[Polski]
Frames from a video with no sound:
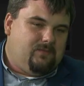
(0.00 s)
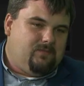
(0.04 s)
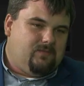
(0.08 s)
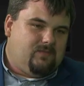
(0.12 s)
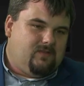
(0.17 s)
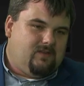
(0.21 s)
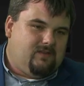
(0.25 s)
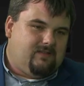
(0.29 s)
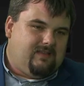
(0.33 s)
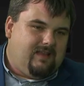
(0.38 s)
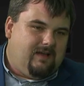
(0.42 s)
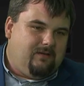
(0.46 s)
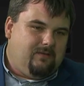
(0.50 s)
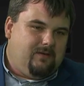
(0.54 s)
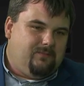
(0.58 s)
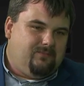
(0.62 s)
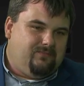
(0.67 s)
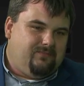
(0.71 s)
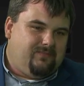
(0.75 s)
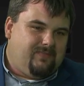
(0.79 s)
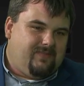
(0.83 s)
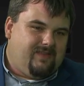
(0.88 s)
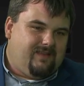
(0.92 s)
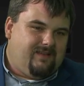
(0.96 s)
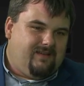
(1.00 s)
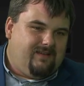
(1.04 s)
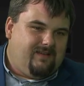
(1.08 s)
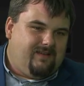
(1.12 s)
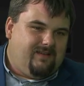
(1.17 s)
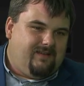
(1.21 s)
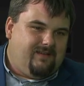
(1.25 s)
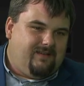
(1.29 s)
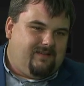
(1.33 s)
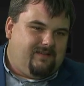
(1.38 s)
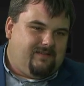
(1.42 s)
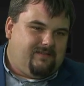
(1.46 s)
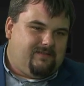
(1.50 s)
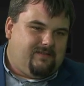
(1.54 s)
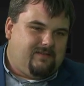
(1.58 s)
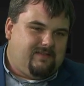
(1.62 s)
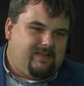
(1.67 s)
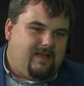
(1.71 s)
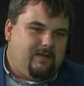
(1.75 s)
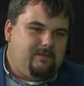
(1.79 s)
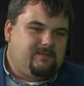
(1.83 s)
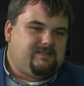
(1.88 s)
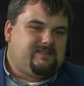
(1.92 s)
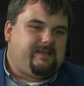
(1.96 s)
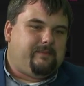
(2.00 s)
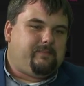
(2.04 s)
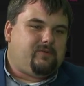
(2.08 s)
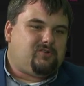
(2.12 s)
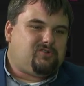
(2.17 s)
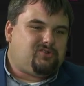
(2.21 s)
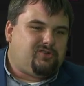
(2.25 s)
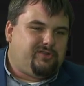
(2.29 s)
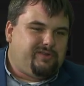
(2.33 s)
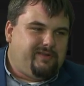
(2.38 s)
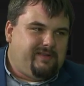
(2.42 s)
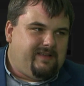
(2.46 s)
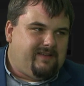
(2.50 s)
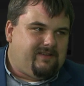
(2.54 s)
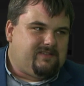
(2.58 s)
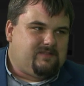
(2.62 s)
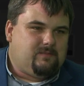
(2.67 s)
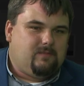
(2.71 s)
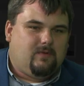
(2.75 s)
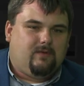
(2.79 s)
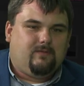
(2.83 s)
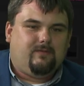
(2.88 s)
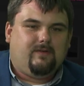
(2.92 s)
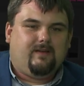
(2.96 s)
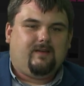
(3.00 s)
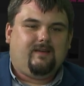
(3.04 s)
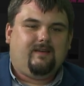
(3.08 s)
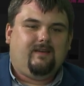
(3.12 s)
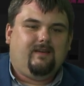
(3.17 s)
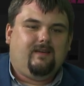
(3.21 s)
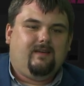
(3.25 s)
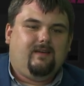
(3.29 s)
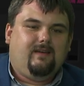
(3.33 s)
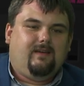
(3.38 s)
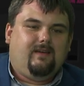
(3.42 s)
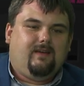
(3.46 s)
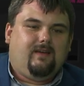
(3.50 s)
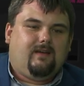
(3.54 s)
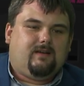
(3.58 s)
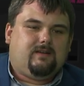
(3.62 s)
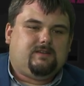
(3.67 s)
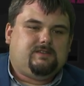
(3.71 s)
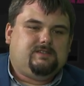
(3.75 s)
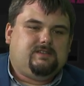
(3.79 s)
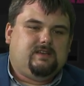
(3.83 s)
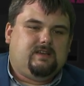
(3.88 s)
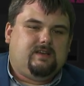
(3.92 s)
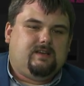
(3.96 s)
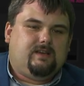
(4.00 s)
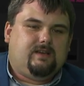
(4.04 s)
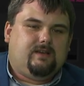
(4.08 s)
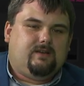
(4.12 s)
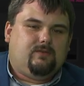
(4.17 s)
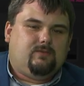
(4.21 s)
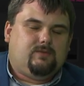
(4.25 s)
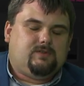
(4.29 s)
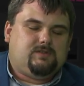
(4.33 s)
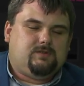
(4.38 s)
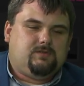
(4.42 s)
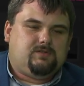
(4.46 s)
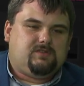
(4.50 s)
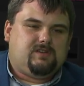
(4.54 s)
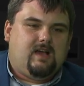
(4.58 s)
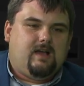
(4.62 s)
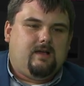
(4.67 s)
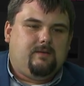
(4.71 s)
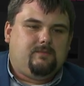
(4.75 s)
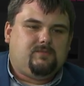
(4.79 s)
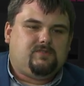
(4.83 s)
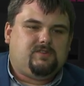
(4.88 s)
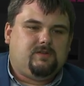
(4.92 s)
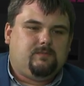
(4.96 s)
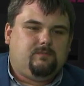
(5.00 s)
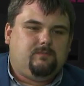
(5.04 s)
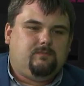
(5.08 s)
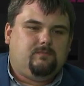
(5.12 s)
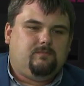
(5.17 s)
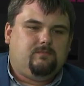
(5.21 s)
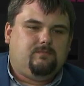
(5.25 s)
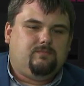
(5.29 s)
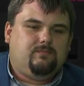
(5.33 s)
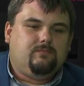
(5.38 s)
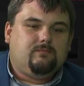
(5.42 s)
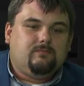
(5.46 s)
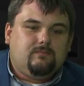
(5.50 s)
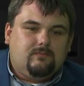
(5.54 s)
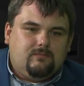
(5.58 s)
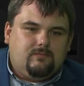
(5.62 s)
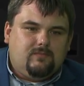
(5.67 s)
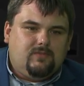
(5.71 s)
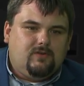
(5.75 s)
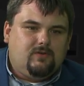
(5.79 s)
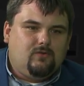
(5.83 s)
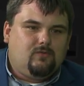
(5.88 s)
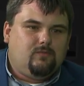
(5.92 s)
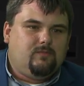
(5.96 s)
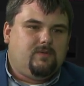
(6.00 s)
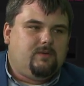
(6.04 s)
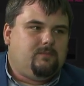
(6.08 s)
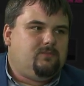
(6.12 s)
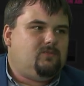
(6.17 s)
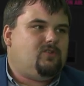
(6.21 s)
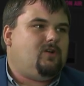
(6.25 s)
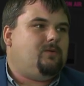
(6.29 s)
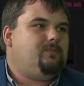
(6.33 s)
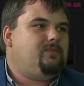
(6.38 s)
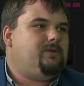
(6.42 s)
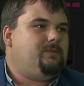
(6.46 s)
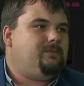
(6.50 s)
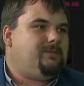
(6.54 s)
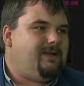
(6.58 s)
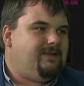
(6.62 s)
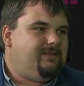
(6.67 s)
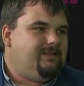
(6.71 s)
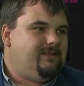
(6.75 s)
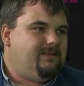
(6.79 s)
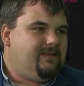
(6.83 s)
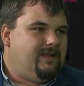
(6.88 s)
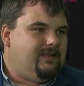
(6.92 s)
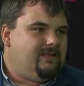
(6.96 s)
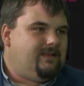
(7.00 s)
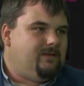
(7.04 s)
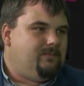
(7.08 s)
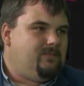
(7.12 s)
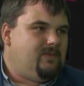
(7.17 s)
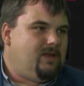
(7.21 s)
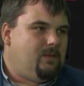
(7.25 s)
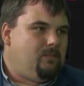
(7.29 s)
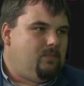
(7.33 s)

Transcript: dostałem, e, zostałem zaproszony na rozmowę, gdzie usłyszałem, że byłbym dobrym kandydatem na